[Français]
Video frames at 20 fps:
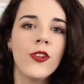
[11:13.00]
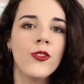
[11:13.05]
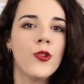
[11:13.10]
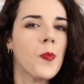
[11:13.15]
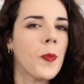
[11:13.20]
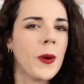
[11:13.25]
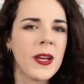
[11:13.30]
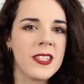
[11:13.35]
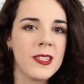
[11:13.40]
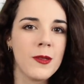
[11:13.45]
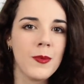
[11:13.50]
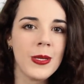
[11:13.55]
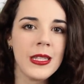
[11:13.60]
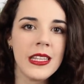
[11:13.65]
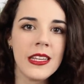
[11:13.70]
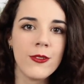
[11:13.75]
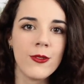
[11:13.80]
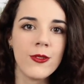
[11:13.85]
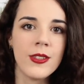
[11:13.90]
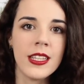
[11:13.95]
de
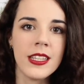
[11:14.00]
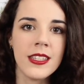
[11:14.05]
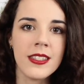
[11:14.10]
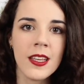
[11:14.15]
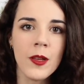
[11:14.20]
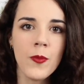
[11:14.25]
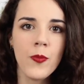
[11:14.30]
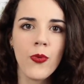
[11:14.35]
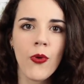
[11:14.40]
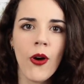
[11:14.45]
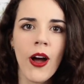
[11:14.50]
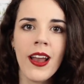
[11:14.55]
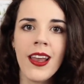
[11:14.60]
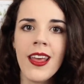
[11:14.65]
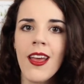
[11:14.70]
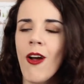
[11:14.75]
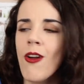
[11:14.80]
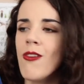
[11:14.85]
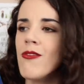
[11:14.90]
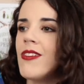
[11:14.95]
précipiter ce destin pour
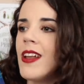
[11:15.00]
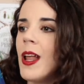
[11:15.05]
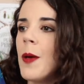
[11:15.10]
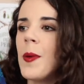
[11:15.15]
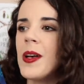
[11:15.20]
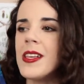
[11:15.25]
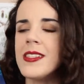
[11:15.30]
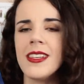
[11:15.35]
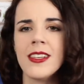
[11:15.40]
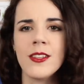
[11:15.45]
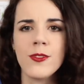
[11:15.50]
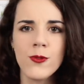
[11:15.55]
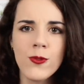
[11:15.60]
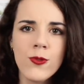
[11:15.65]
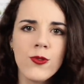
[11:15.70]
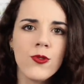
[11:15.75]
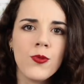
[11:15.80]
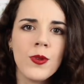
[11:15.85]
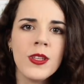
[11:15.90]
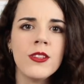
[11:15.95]
aller enlever la princesse tout
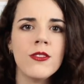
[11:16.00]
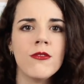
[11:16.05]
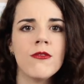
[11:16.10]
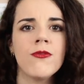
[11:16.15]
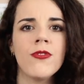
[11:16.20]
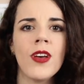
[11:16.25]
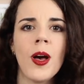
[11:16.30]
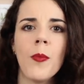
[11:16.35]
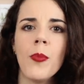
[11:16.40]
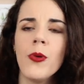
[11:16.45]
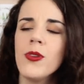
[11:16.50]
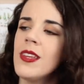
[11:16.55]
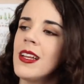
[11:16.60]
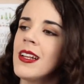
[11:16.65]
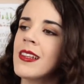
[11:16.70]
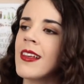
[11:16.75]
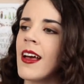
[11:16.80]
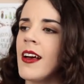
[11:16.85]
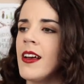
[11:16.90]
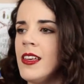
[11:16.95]
de suite, se faire botter
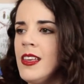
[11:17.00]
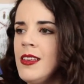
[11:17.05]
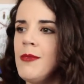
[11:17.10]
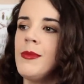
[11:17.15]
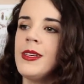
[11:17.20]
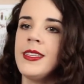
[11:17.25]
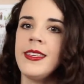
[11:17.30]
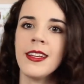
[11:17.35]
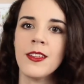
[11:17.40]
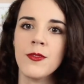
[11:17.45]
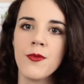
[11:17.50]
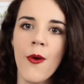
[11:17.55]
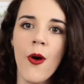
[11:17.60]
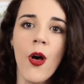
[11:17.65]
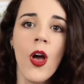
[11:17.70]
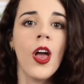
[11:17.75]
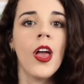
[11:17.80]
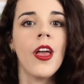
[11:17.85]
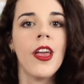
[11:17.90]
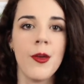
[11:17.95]
le train immédiatement
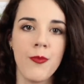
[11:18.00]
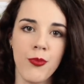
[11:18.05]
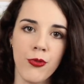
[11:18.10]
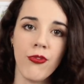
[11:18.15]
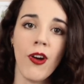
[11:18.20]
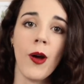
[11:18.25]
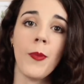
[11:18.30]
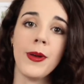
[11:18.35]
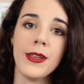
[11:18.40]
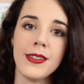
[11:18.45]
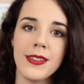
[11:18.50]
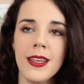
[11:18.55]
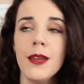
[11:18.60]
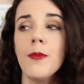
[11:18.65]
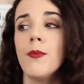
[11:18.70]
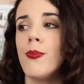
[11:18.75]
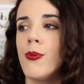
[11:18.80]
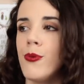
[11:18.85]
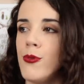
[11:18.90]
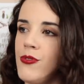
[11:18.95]
et pouvoir passer
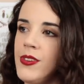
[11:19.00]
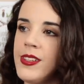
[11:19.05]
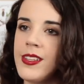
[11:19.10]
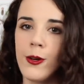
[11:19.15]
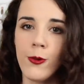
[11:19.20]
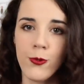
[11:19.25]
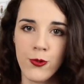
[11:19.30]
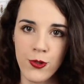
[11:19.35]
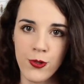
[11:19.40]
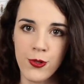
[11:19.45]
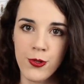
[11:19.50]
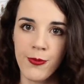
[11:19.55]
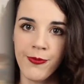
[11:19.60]
plus vite à autre chose.